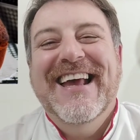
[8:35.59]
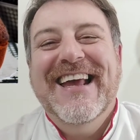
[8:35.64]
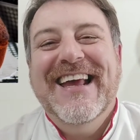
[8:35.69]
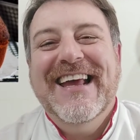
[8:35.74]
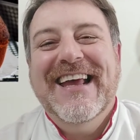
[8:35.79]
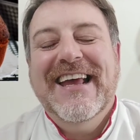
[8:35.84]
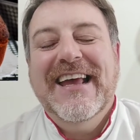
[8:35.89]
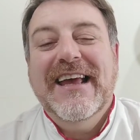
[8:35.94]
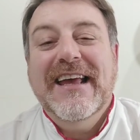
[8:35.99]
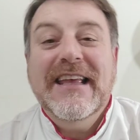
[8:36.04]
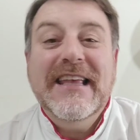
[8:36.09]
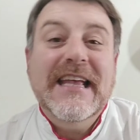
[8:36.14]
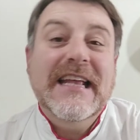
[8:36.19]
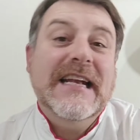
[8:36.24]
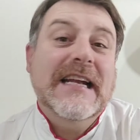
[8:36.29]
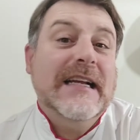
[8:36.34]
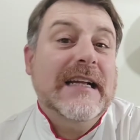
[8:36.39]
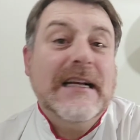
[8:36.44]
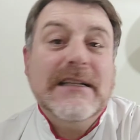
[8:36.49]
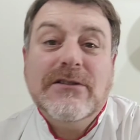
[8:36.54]
Eh, y
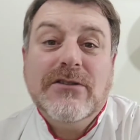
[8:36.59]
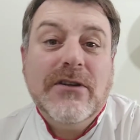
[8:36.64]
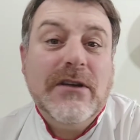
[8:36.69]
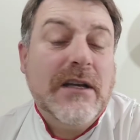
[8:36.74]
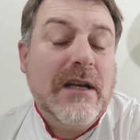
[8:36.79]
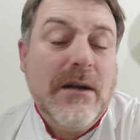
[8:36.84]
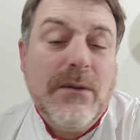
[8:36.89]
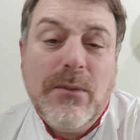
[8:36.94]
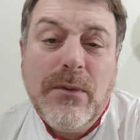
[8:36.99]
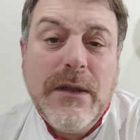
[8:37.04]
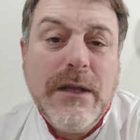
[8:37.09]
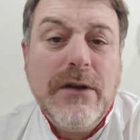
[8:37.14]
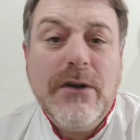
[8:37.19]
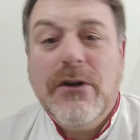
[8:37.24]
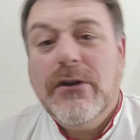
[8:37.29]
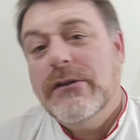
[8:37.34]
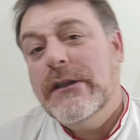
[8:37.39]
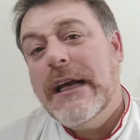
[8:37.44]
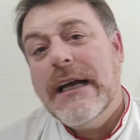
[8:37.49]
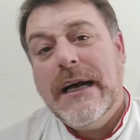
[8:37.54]
en el caso de que el
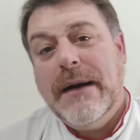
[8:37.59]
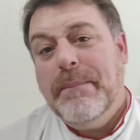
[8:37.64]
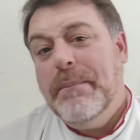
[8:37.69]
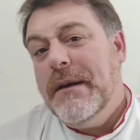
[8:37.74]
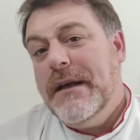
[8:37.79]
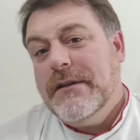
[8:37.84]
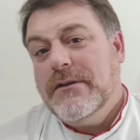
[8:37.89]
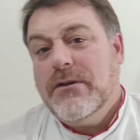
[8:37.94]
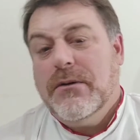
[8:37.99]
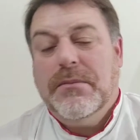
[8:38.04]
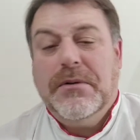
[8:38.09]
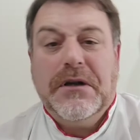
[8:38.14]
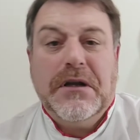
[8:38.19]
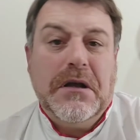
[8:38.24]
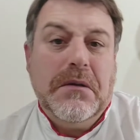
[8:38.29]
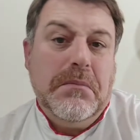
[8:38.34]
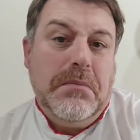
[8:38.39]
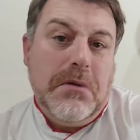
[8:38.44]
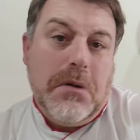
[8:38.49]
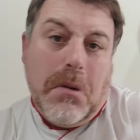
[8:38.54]
budín no tenga peso, por
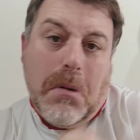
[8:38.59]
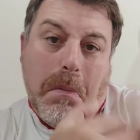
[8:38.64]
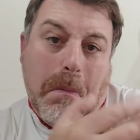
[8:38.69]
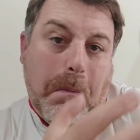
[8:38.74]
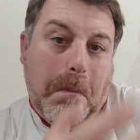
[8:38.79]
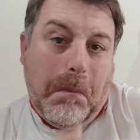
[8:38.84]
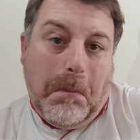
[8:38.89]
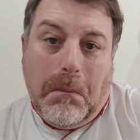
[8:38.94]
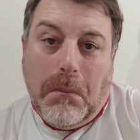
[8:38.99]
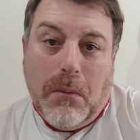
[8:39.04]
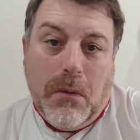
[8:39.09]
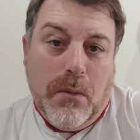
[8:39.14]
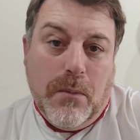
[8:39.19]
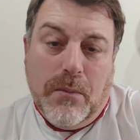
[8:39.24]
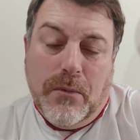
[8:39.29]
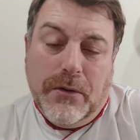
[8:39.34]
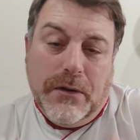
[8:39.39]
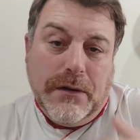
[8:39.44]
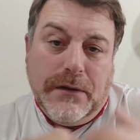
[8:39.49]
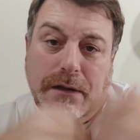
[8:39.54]
ejemplo,
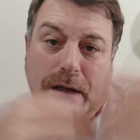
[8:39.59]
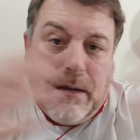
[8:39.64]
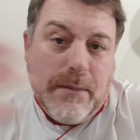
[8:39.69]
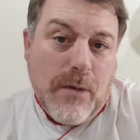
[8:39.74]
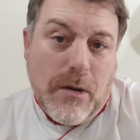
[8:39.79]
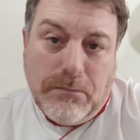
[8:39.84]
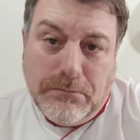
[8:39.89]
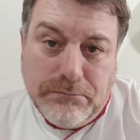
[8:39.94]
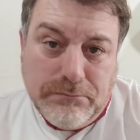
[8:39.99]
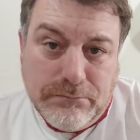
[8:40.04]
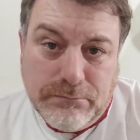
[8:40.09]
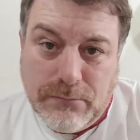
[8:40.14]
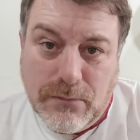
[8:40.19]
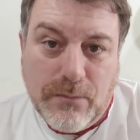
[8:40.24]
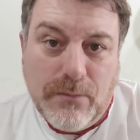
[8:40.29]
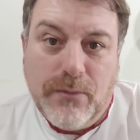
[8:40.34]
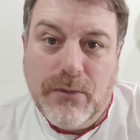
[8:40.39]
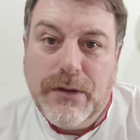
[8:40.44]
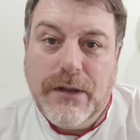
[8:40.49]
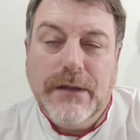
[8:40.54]
un budín de limón,
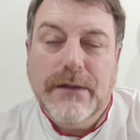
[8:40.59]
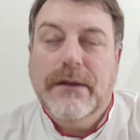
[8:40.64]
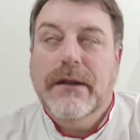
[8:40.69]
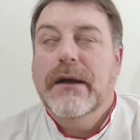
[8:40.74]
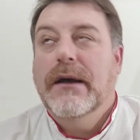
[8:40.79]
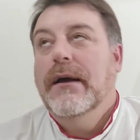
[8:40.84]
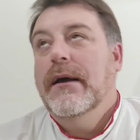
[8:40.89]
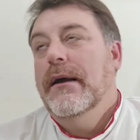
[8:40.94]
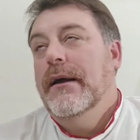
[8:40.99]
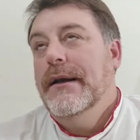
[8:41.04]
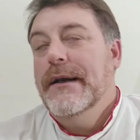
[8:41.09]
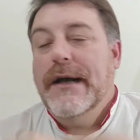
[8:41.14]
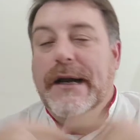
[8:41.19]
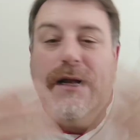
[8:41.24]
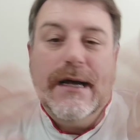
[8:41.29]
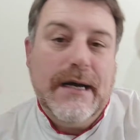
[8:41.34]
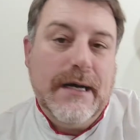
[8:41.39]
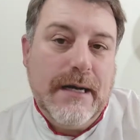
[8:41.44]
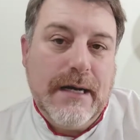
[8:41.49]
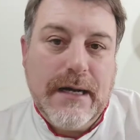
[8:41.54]
un budín de
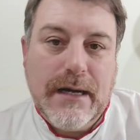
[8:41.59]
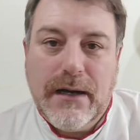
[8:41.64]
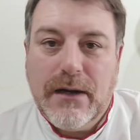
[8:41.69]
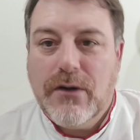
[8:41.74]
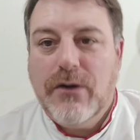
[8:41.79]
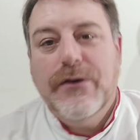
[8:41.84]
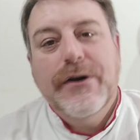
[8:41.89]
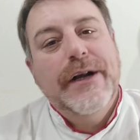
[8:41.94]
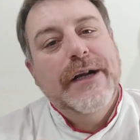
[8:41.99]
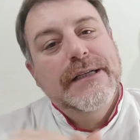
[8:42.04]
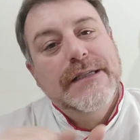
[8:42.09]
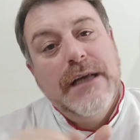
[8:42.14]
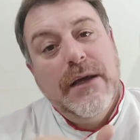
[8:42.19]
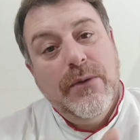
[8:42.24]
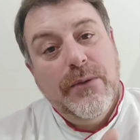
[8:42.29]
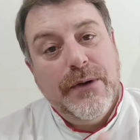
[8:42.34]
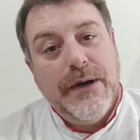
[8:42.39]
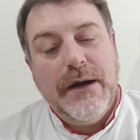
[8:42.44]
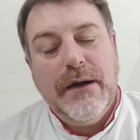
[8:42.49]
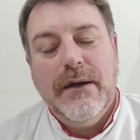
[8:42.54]
naranja con
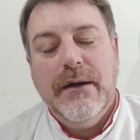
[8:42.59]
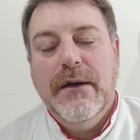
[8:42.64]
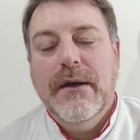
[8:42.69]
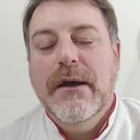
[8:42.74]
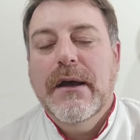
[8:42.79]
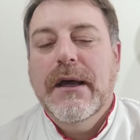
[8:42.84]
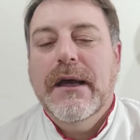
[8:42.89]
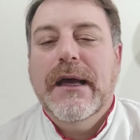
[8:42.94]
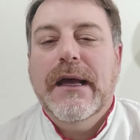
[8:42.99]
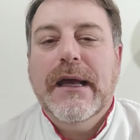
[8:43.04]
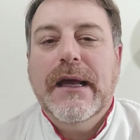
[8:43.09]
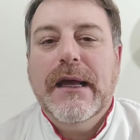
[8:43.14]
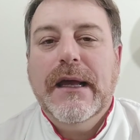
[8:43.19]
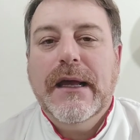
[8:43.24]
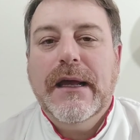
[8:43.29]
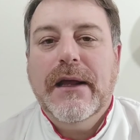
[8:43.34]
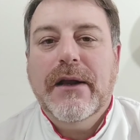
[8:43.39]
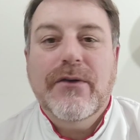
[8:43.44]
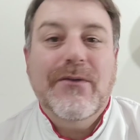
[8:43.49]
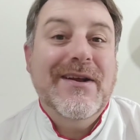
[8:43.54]
ralladura.
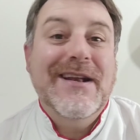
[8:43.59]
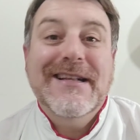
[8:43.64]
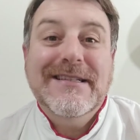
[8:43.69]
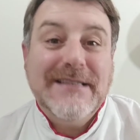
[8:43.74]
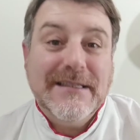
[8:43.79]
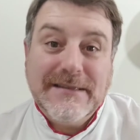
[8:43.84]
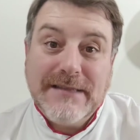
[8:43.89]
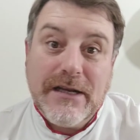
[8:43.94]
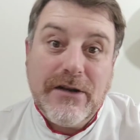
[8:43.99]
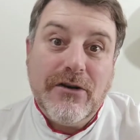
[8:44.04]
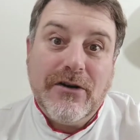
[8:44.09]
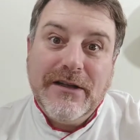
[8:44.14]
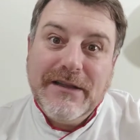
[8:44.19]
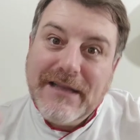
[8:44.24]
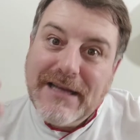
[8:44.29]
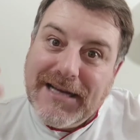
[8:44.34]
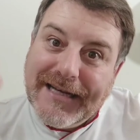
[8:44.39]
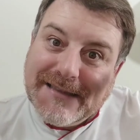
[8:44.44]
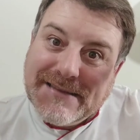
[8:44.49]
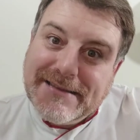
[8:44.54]
Eh, no es necesario
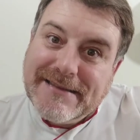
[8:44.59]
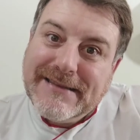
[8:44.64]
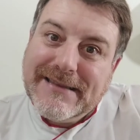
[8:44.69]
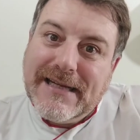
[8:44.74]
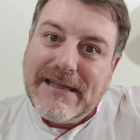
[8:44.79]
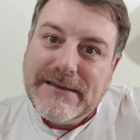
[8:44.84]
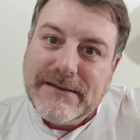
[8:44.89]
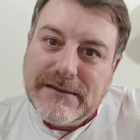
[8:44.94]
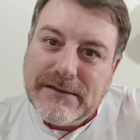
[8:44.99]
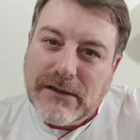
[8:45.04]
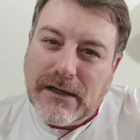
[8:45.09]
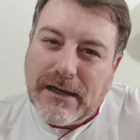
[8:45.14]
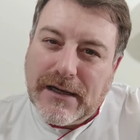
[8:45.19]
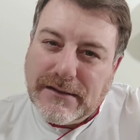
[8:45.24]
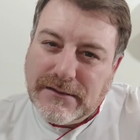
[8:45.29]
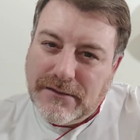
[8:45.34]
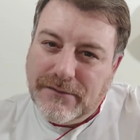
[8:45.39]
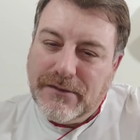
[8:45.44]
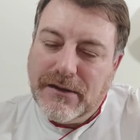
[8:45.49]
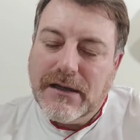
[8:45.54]
que tenga tanta
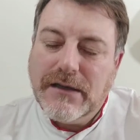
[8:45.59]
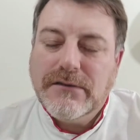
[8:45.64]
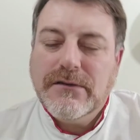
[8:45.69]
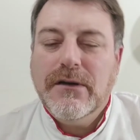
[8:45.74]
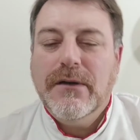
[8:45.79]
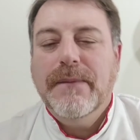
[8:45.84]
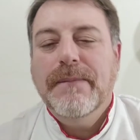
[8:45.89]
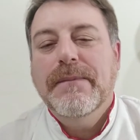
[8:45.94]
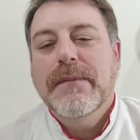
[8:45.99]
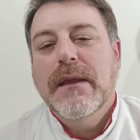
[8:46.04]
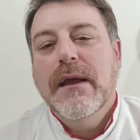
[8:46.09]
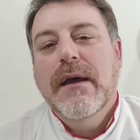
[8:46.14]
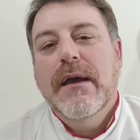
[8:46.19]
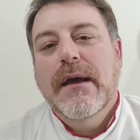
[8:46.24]
gasificación.